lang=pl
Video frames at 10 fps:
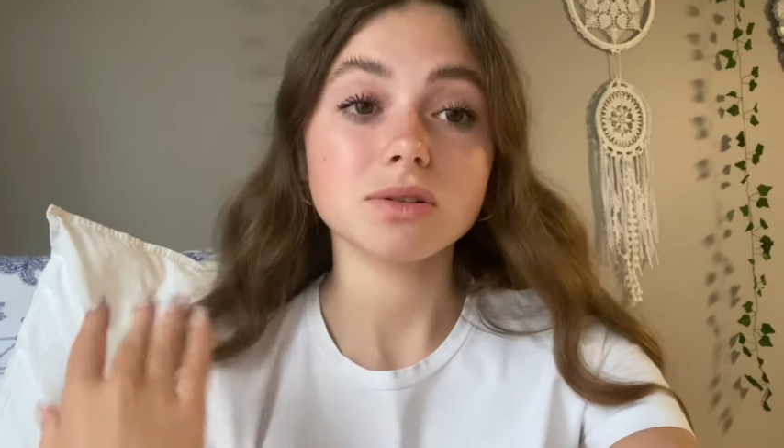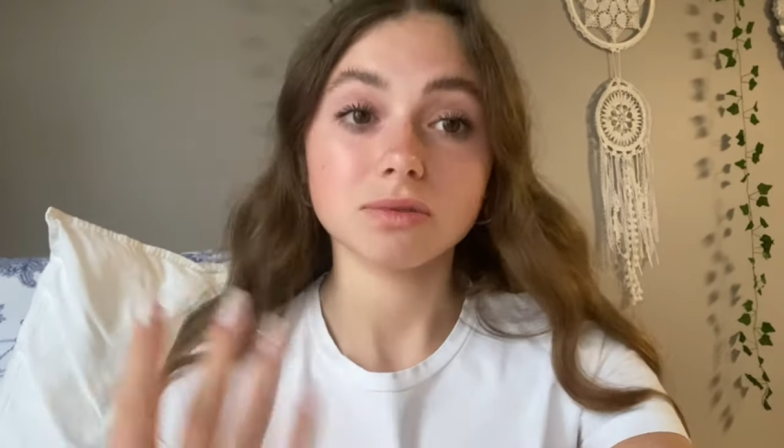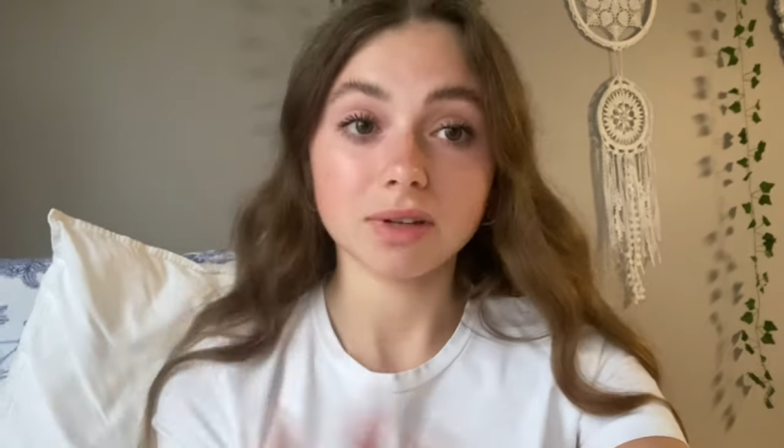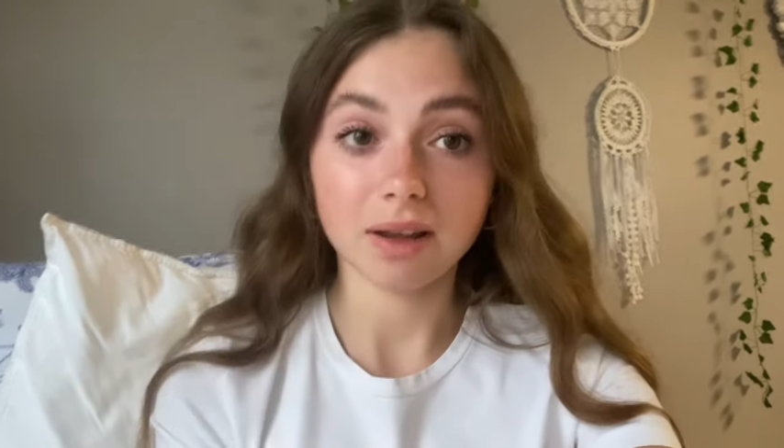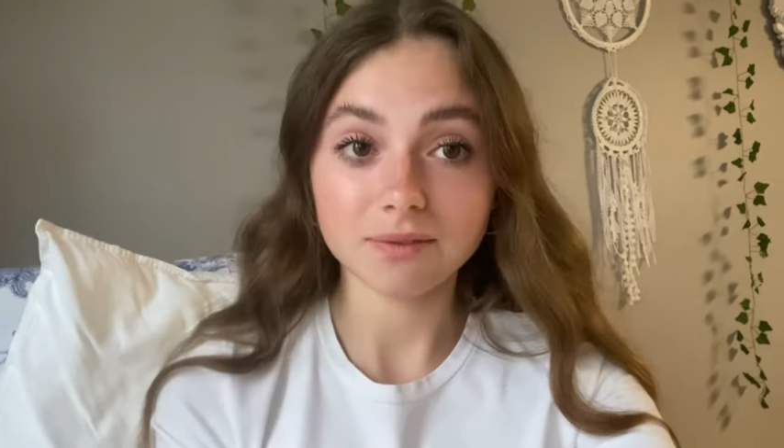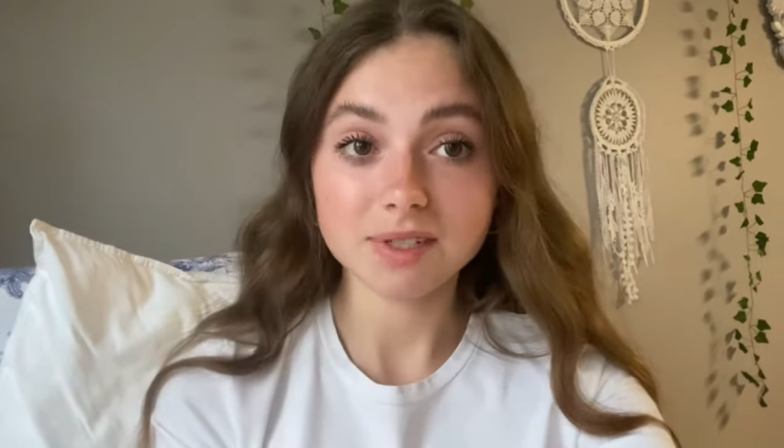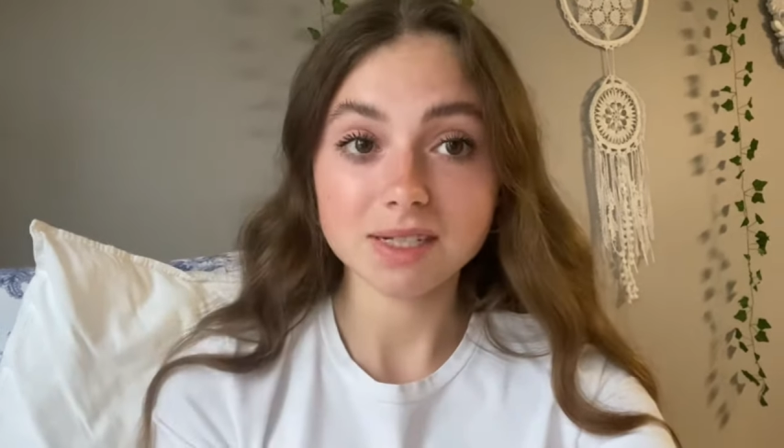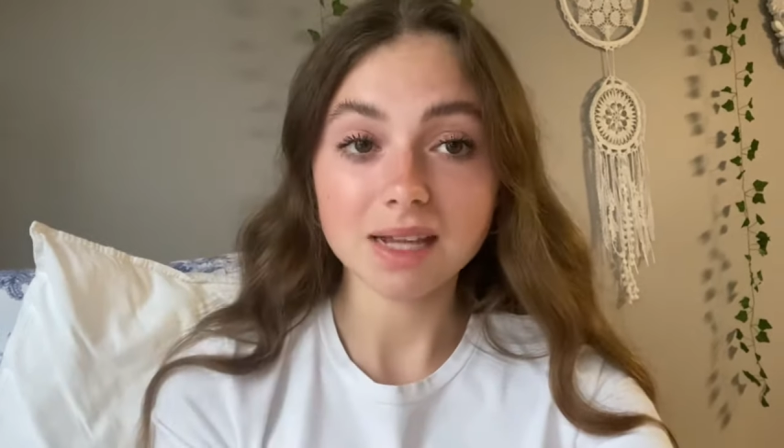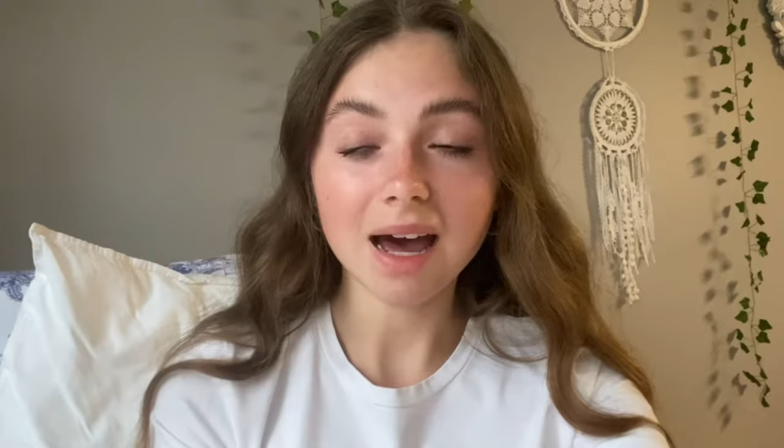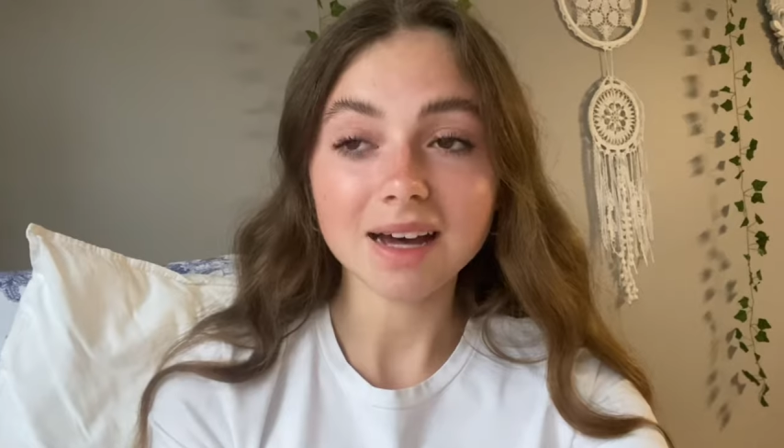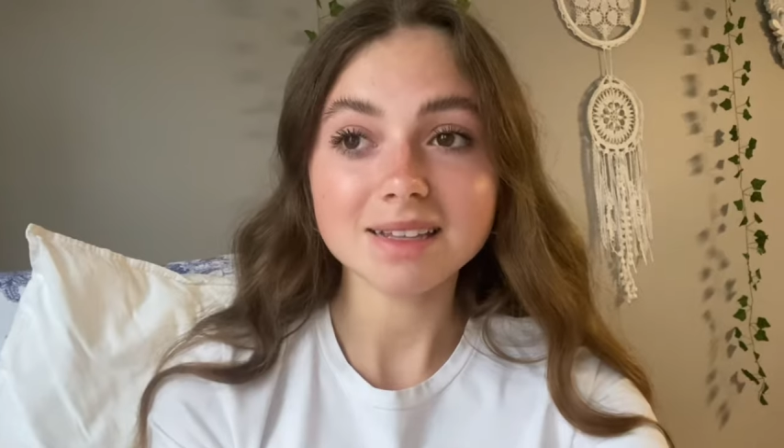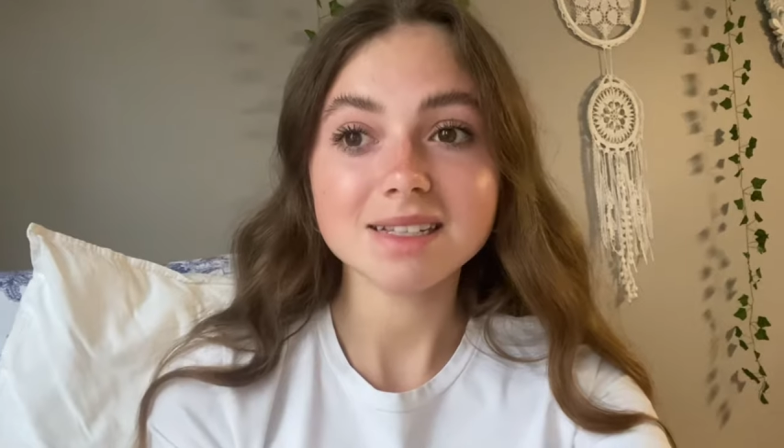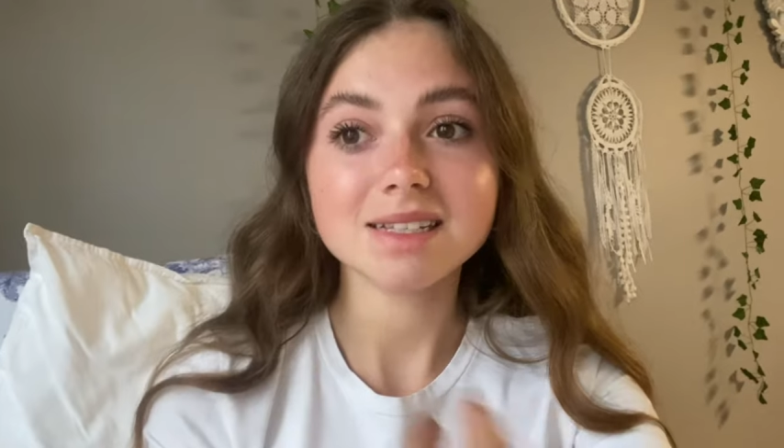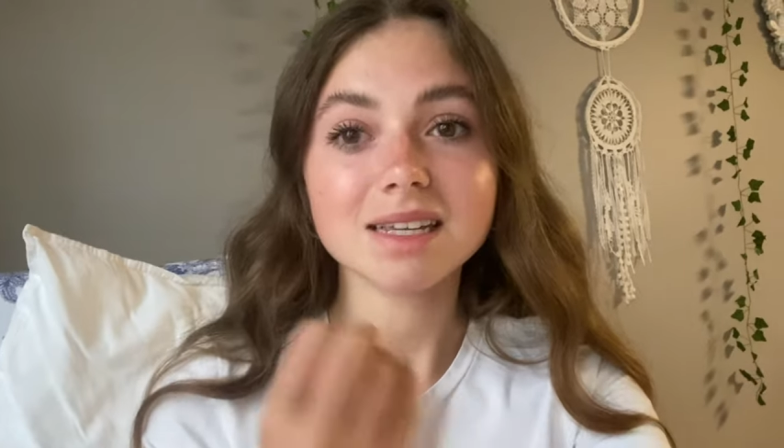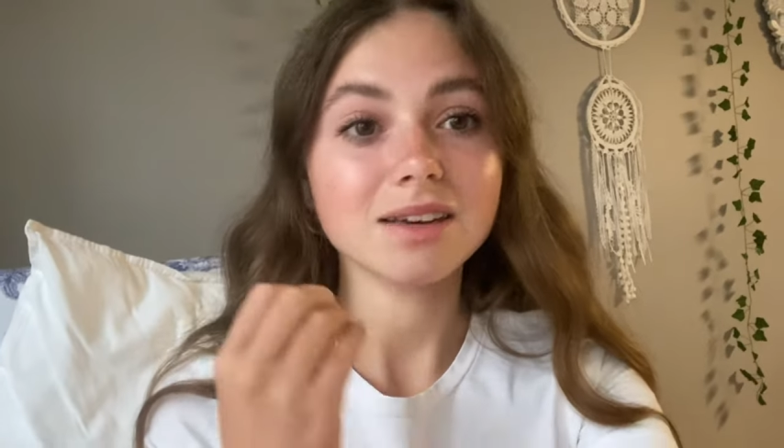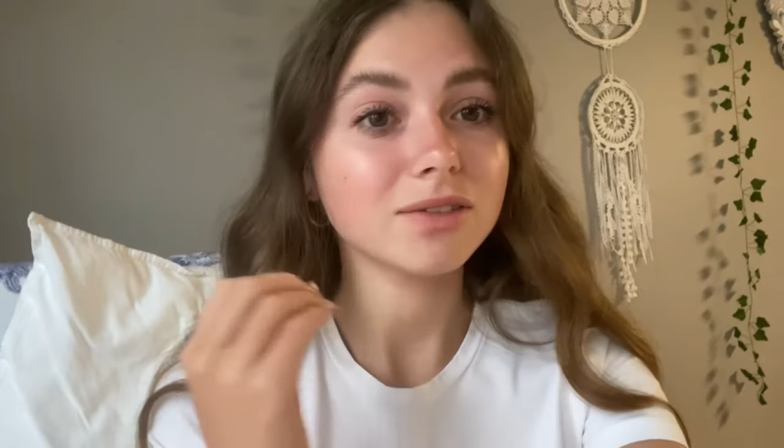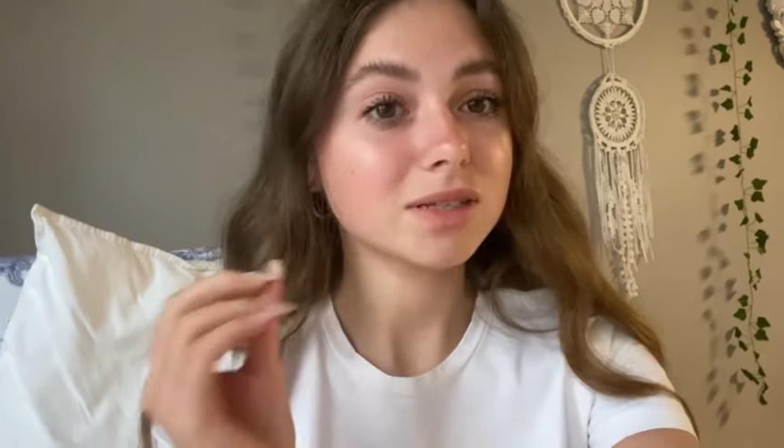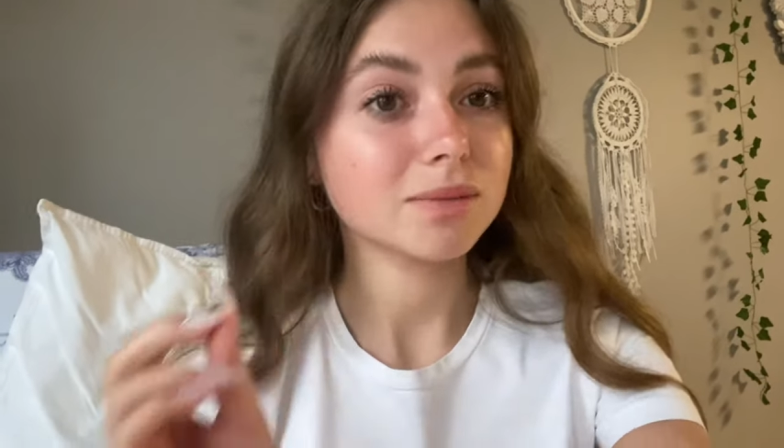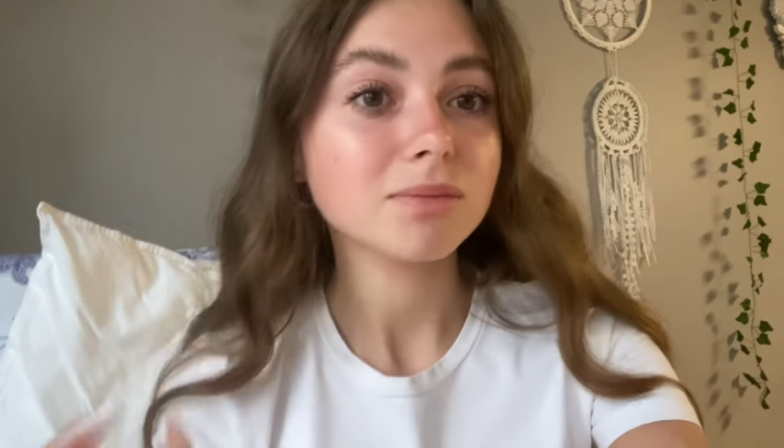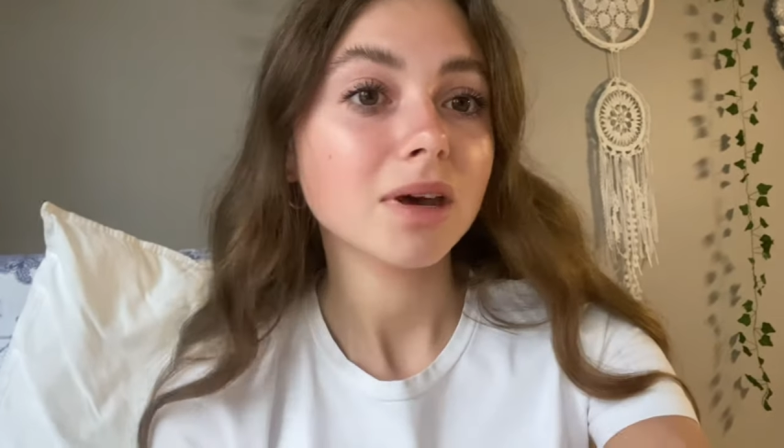o której wstać, e,
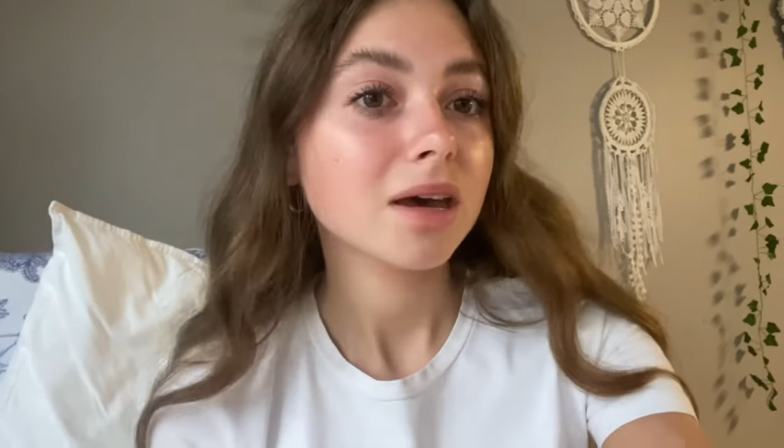więc